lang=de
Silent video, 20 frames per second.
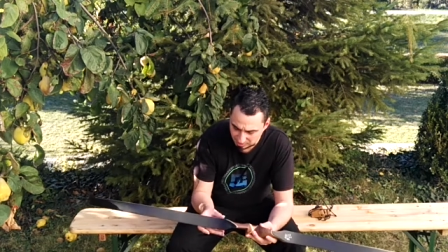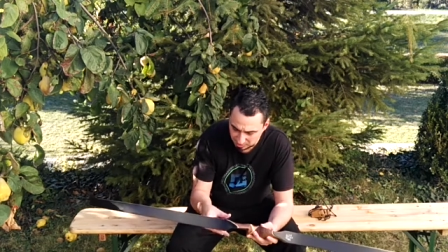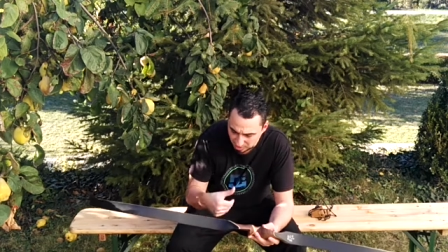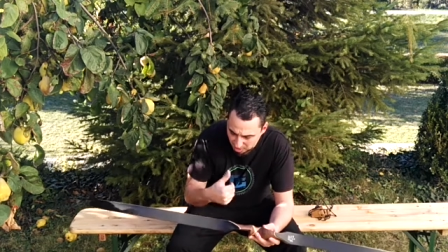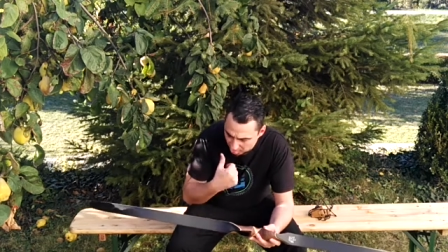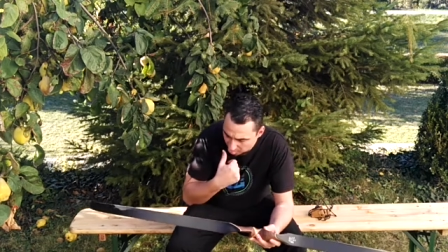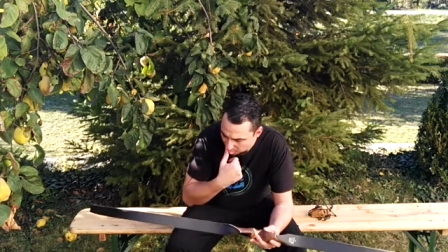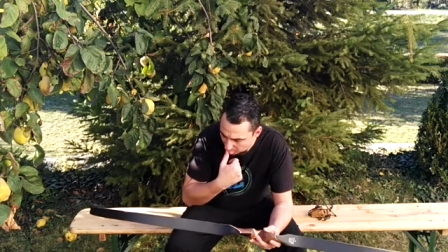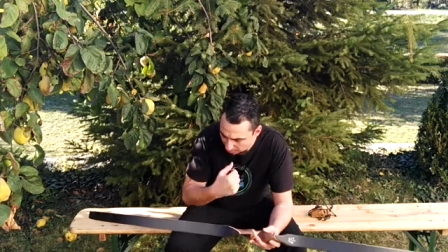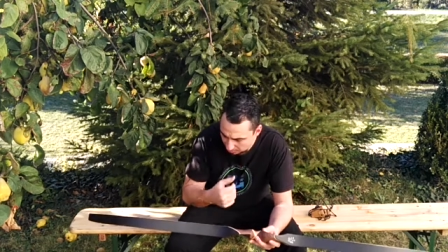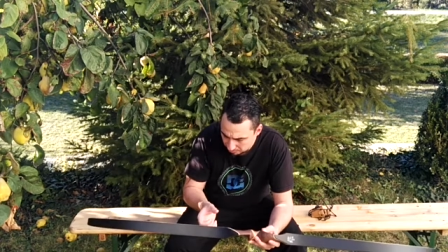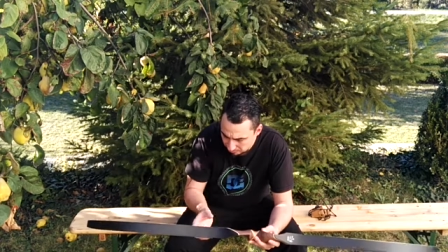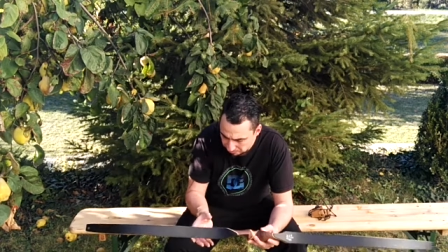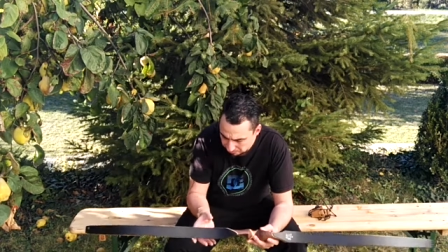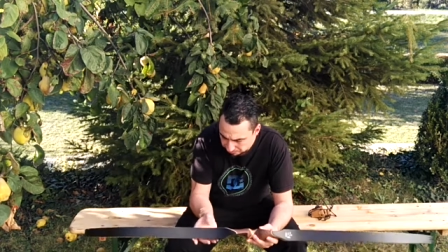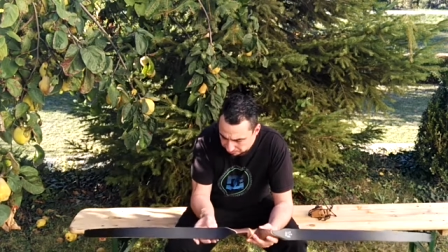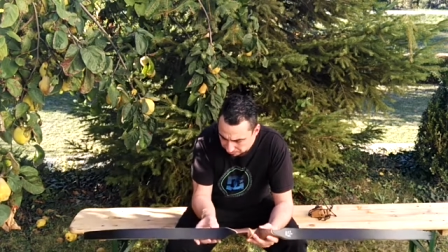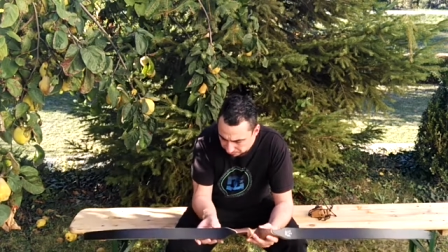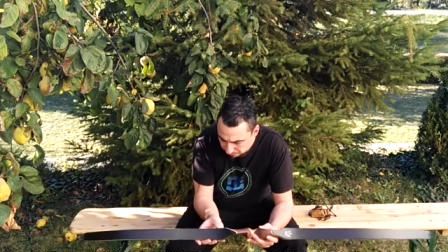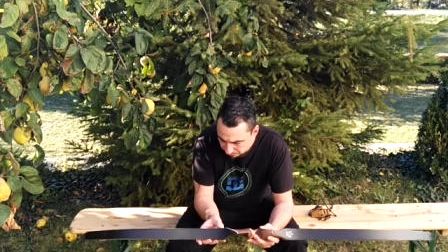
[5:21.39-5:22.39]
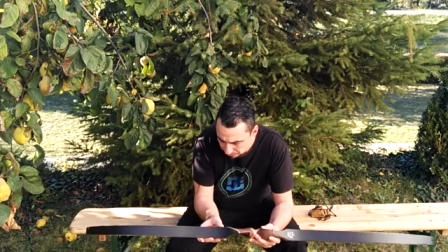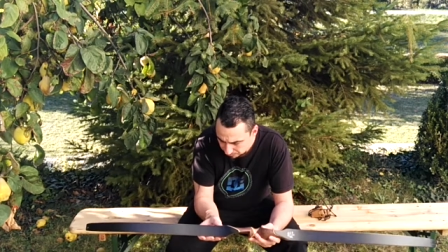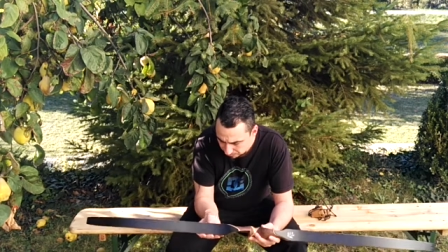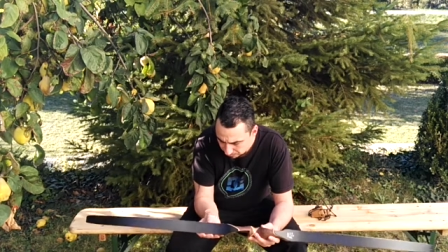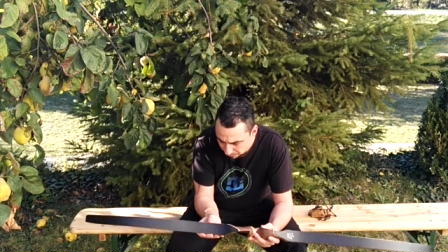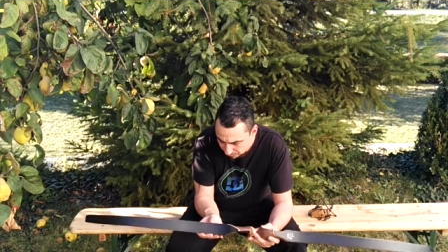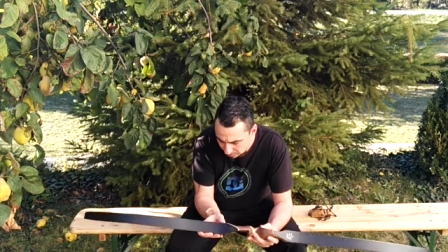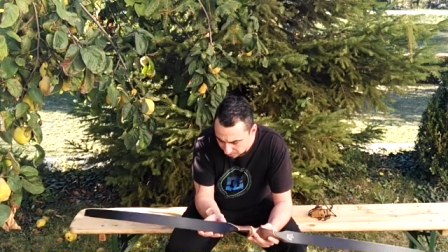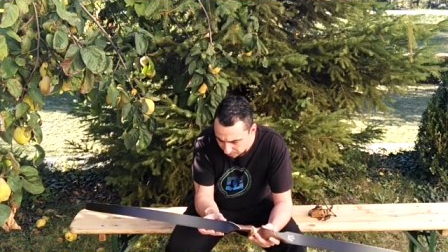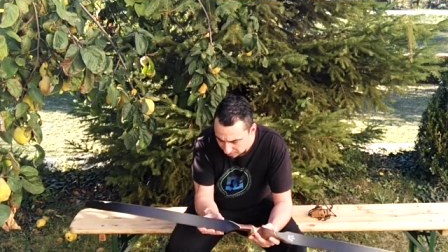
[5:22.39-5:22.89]
aber
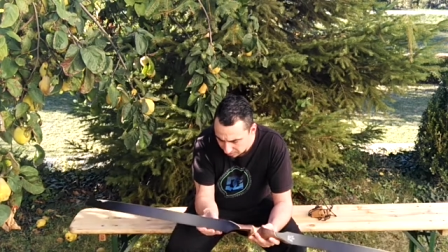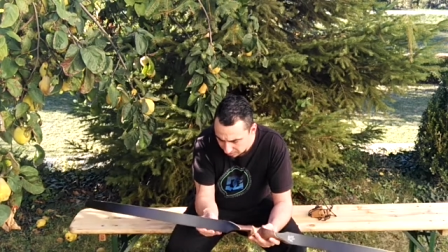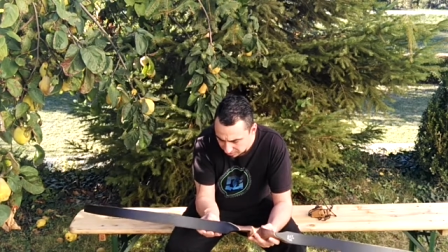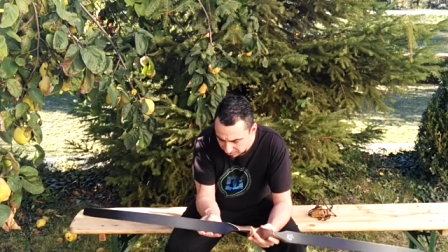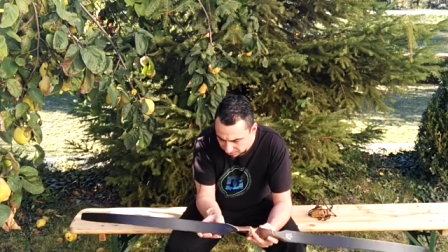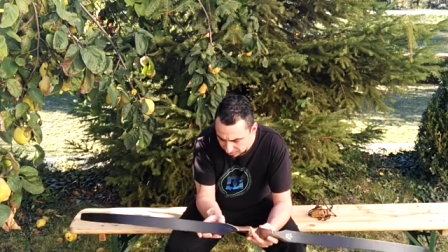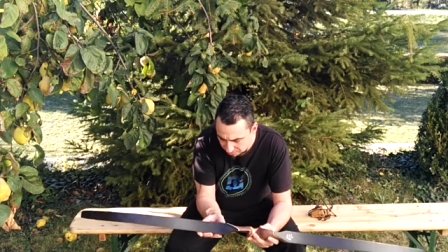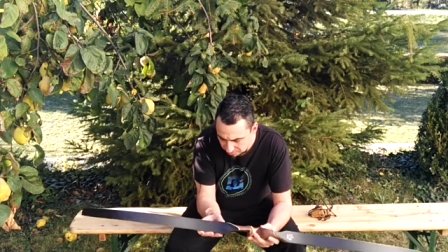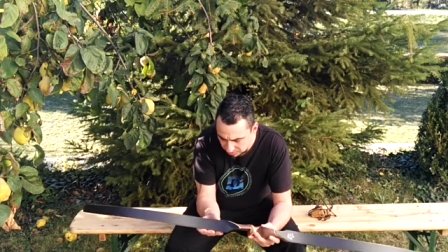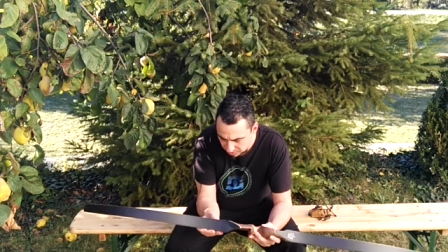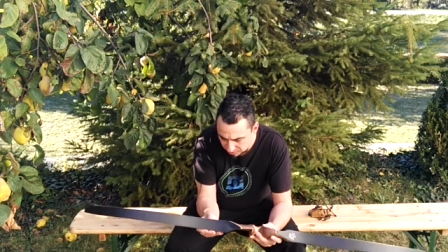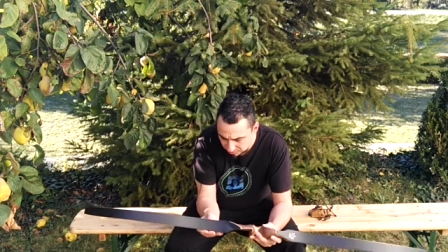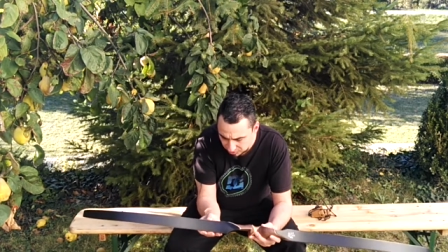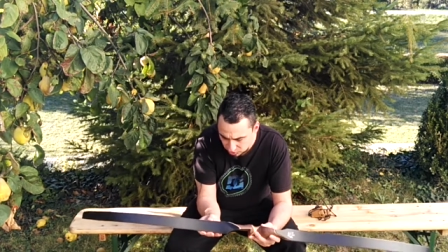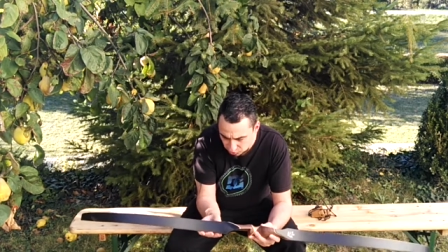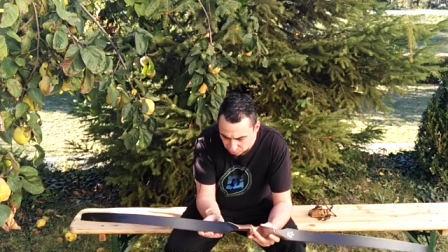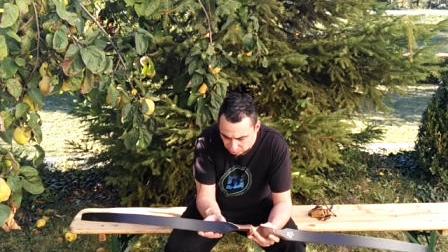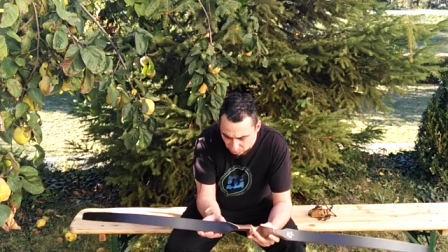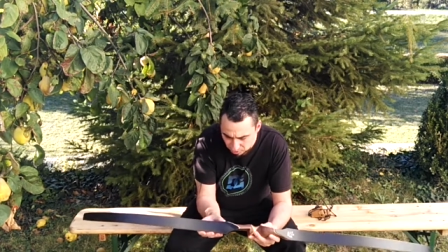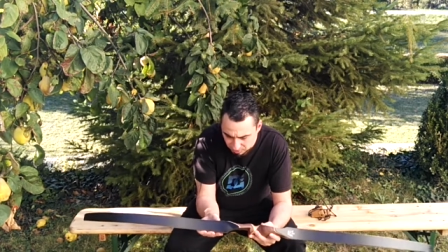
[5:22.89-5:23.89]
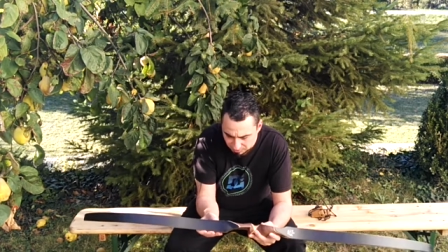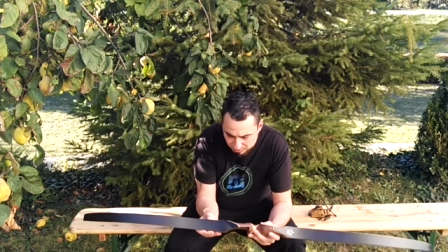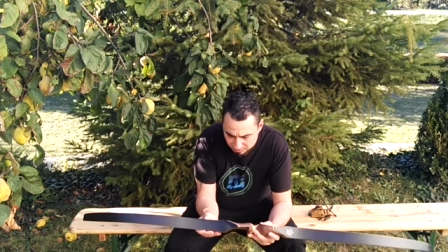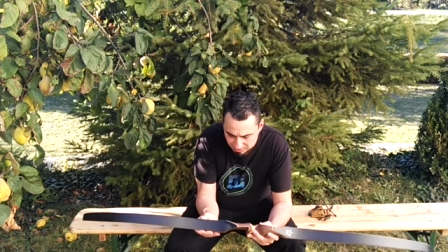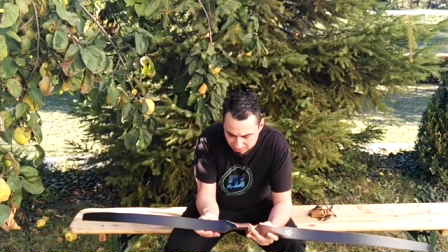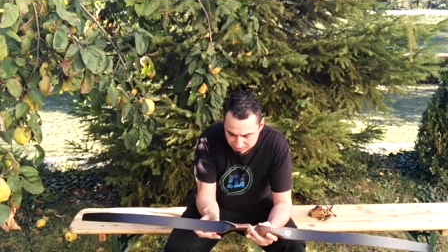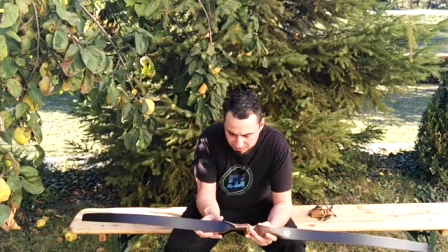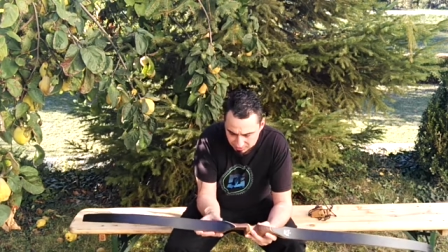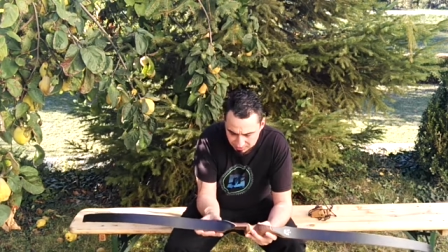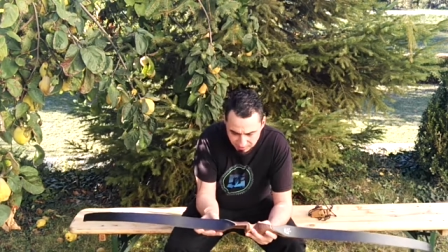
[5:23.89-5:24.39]
äh, das geht mit ein wenig Spucke weg.